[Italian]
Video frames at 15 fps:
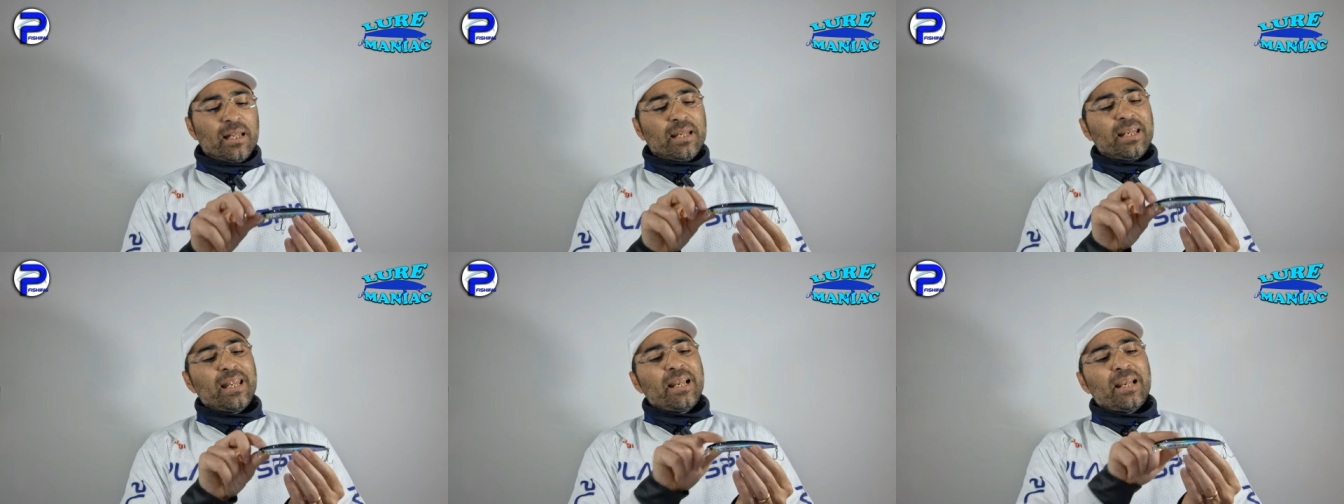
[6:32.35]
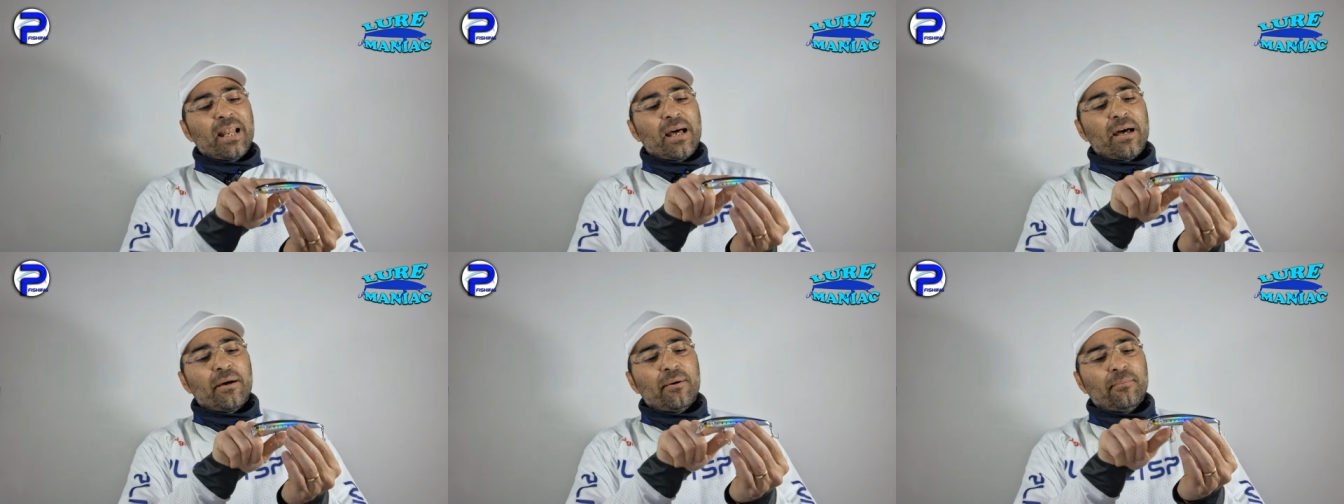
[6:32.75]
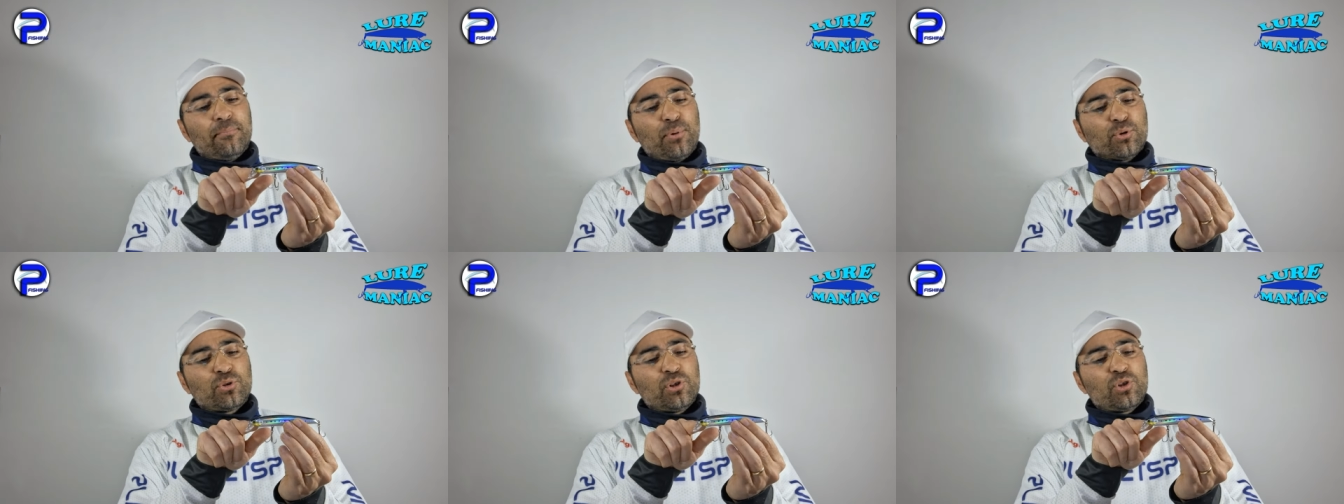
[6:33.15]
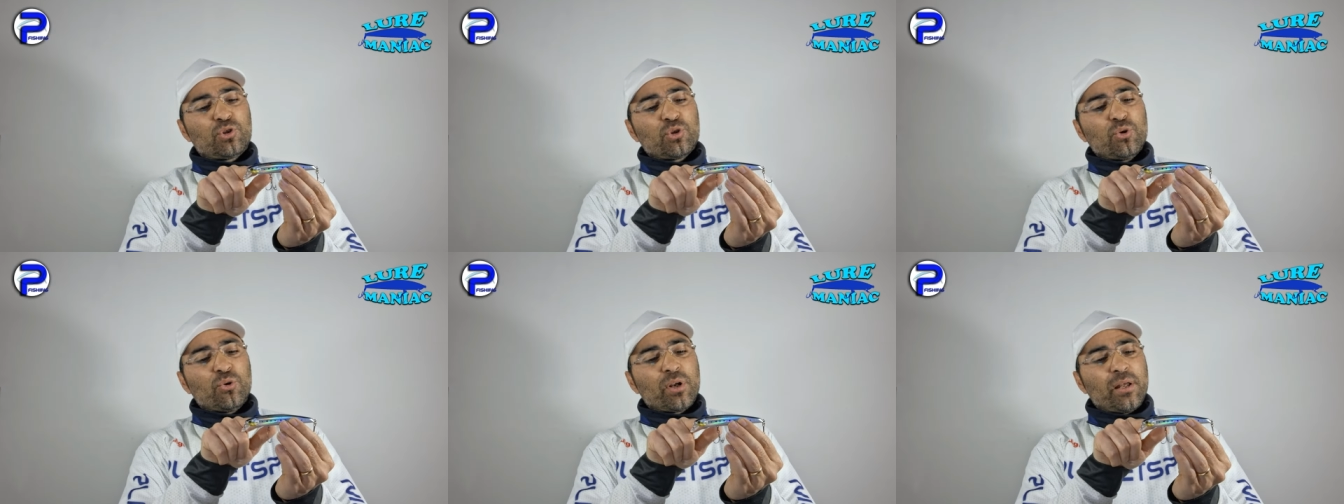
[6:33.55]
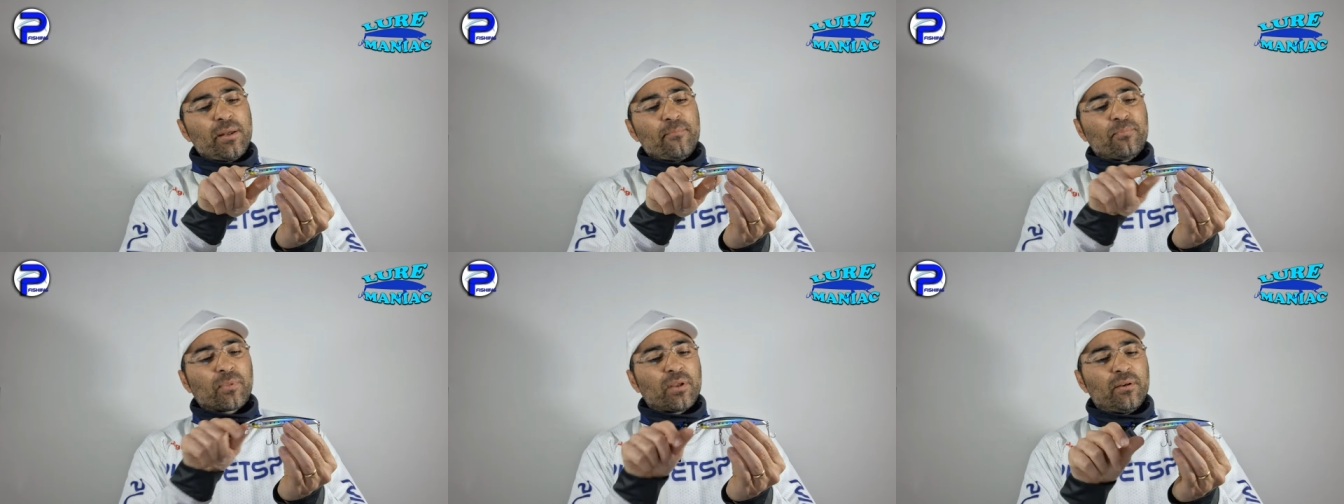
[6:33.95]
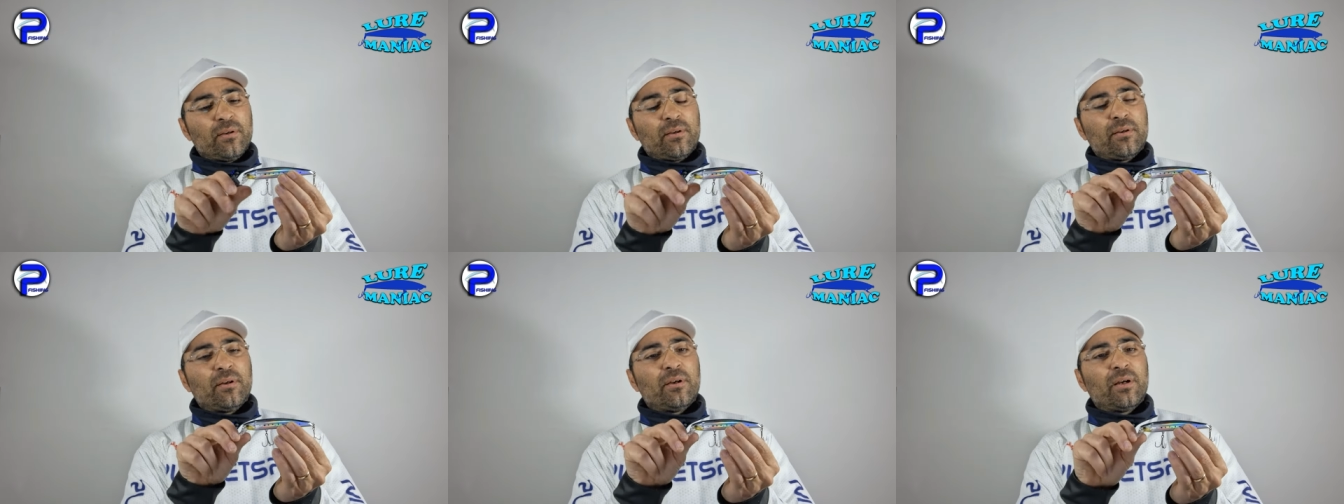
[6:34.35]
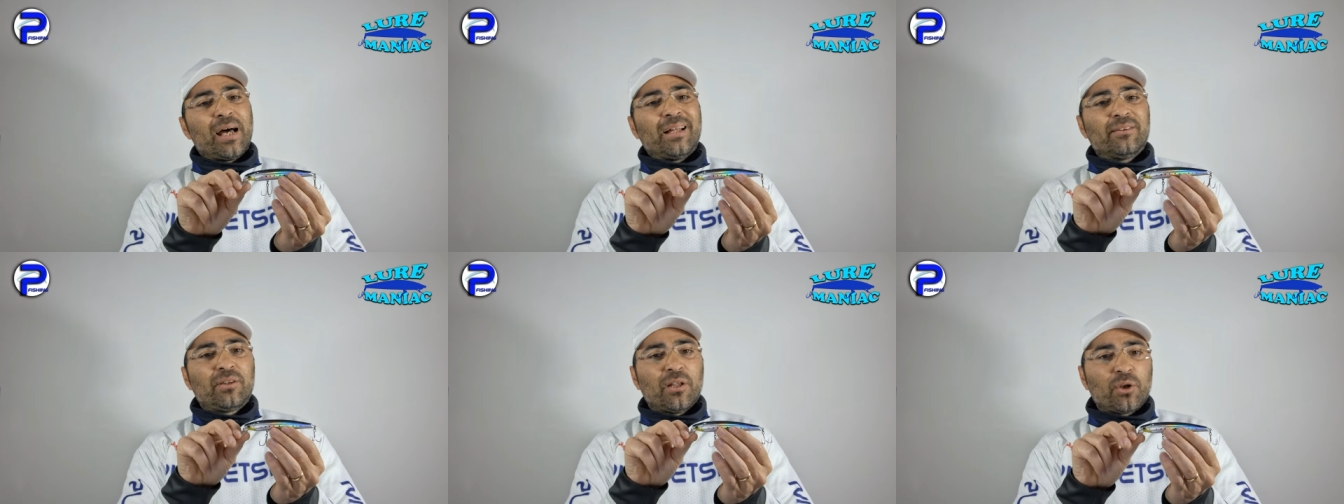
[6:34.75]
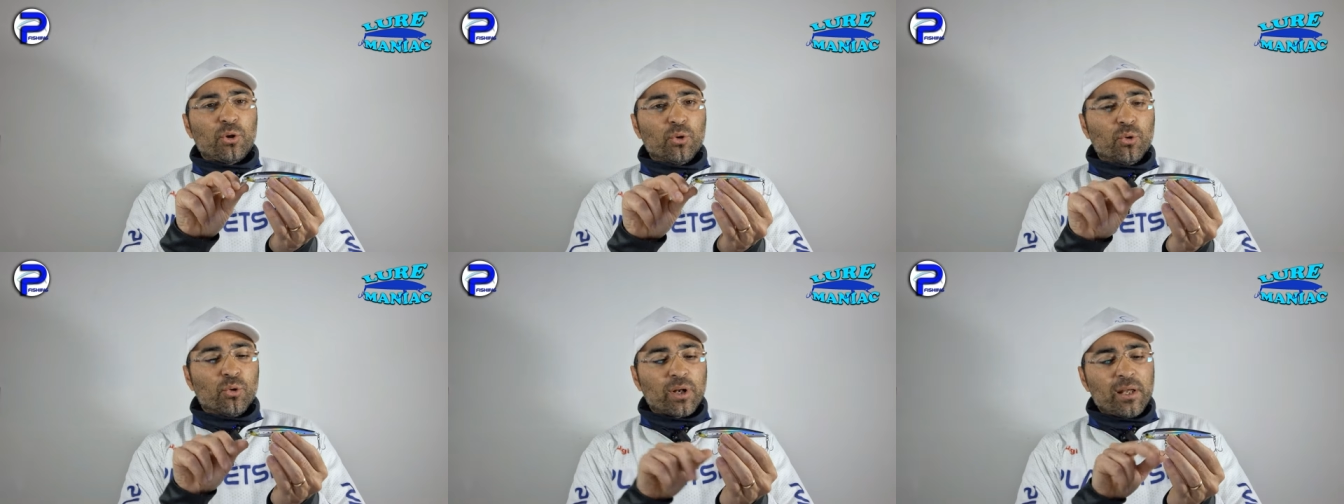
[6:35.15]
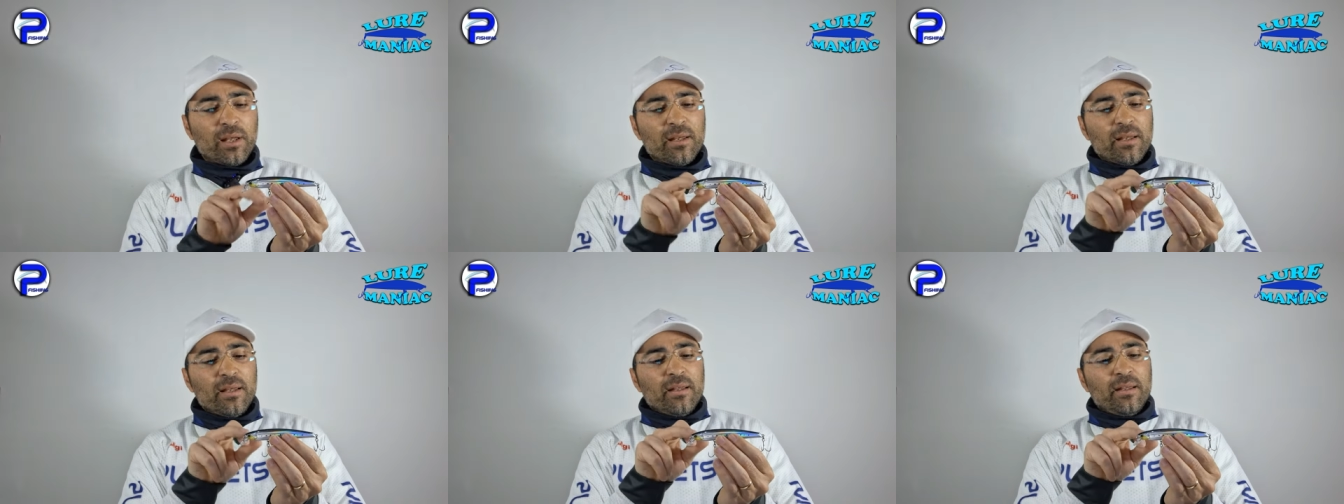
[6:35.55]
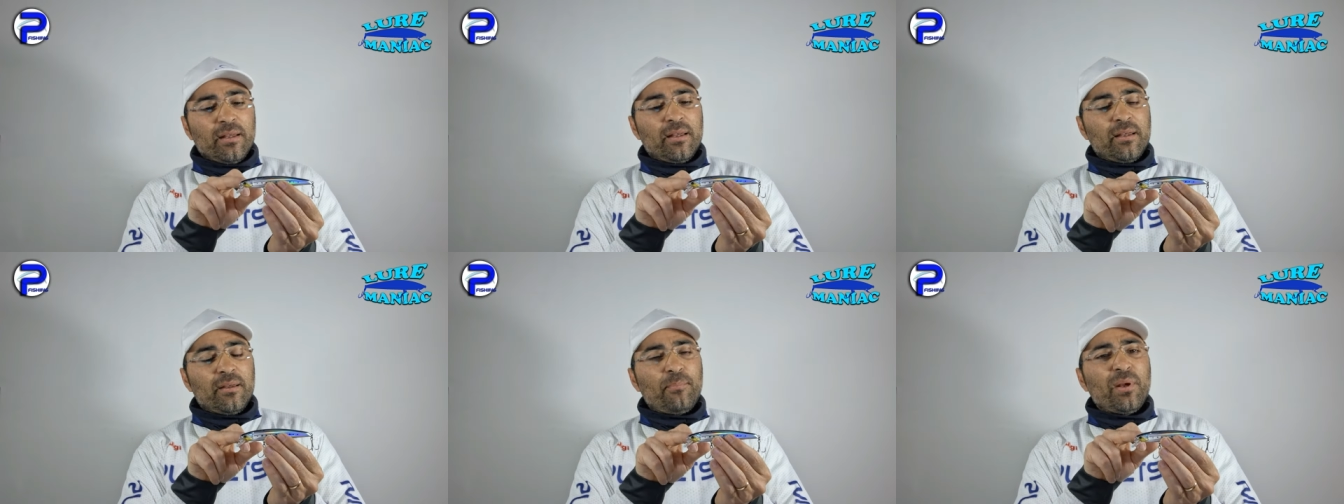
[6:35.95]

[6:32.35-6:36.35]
nella posizione eh, anteriore superiore eh,